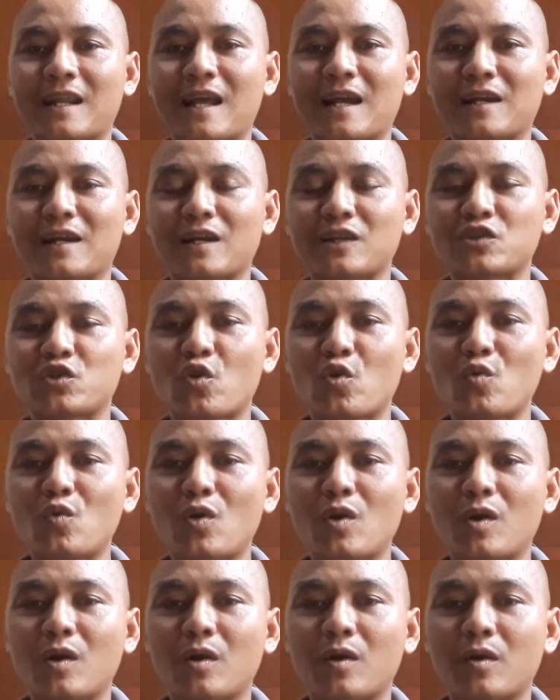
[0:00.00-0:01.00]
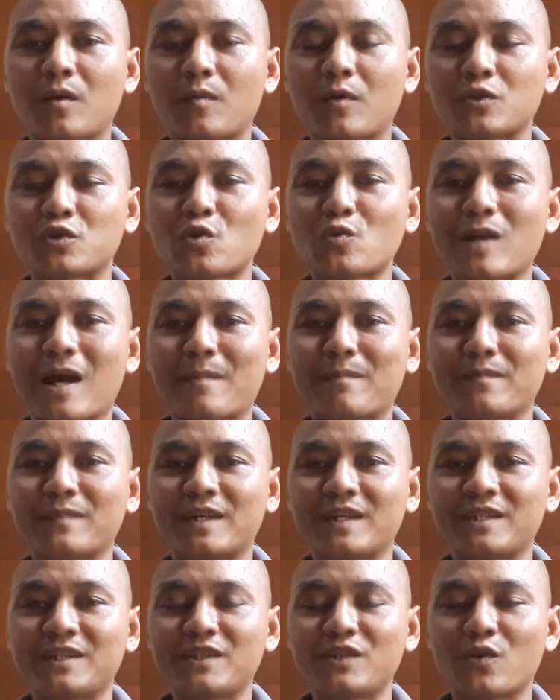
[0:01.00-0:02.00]
đang là số ờ, số 5
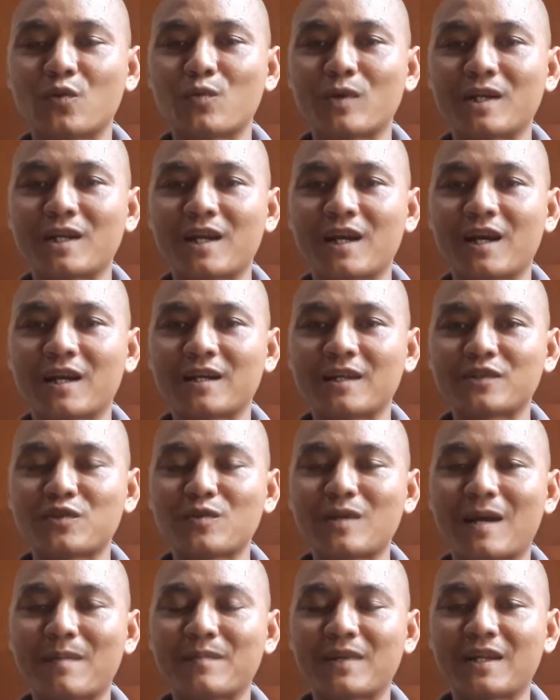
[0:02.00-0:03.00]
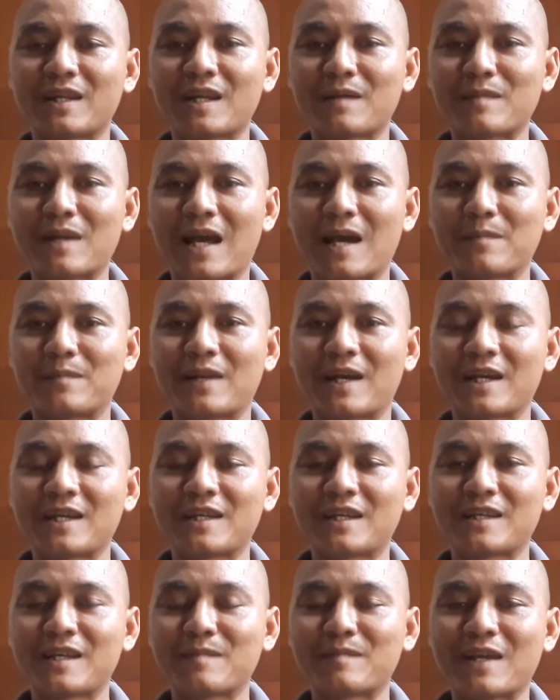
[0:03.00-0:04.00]
đi ví dụ winner là số 5 này anh em nạp
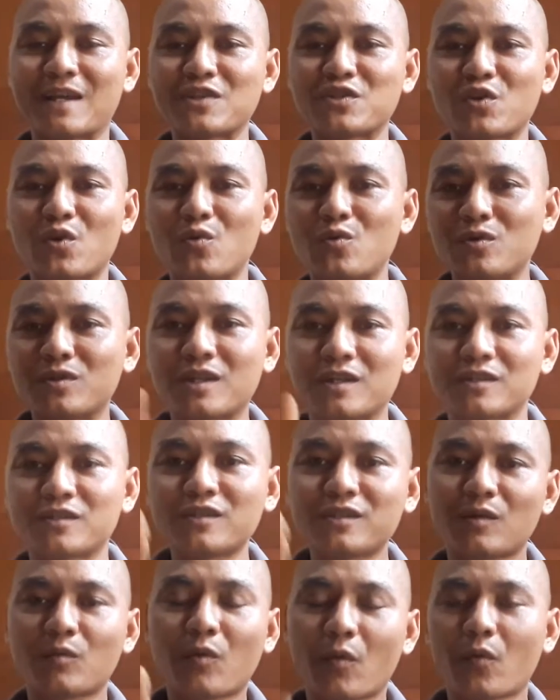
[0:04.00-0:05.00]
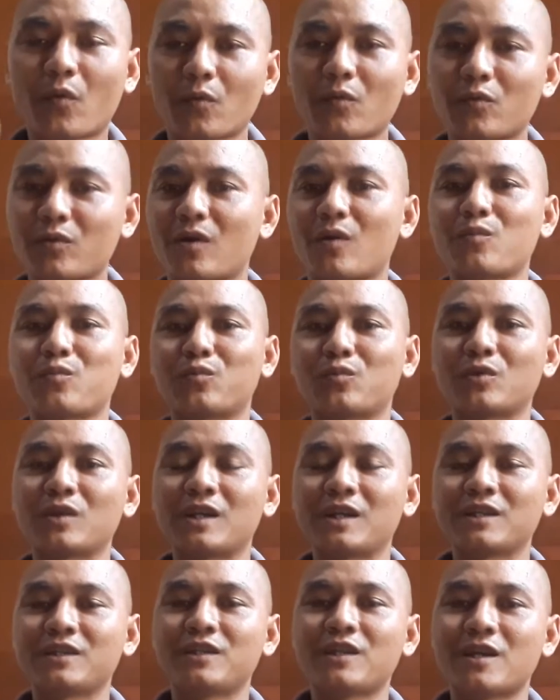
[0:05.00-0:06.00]
lại anh em trả số gì chứ con cọc
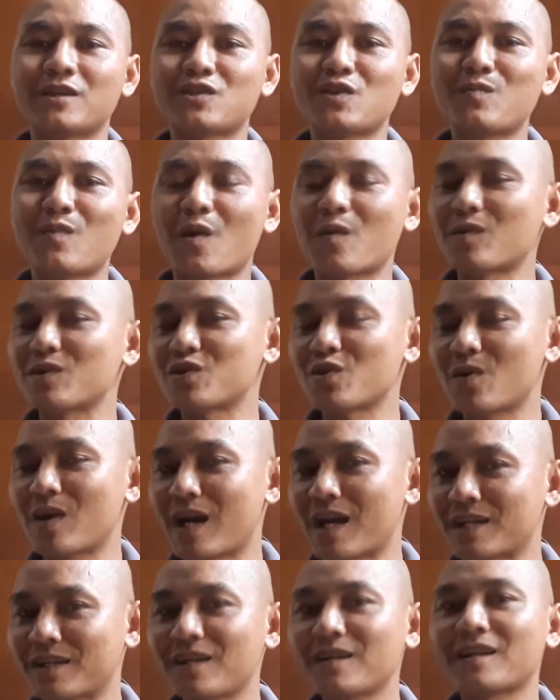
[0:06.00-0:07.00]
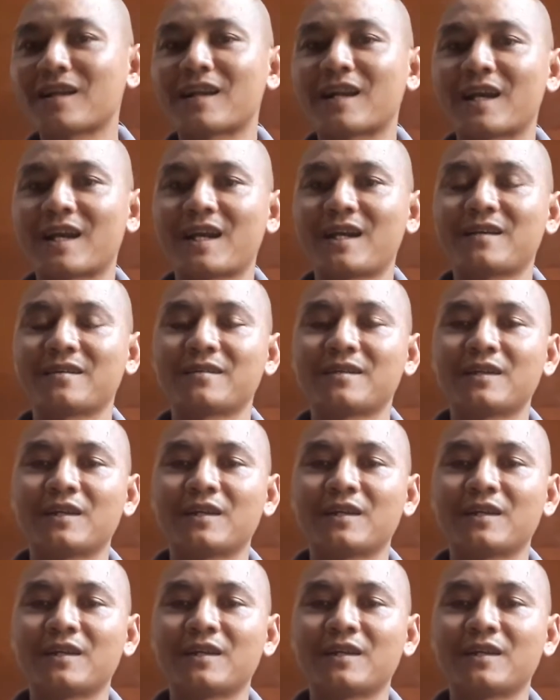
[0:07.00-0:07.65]
về số 1 hay số 2 rất là lẹ